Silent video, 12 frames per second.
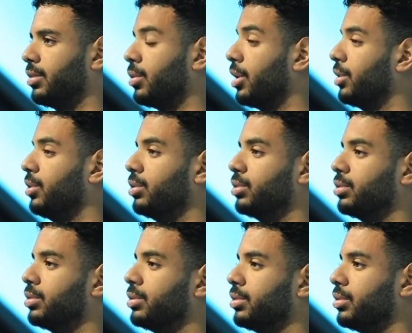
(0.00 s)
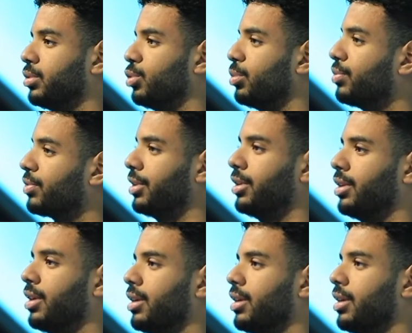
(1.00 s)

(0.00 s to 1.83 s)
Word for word: وايد حلو ومفرح ان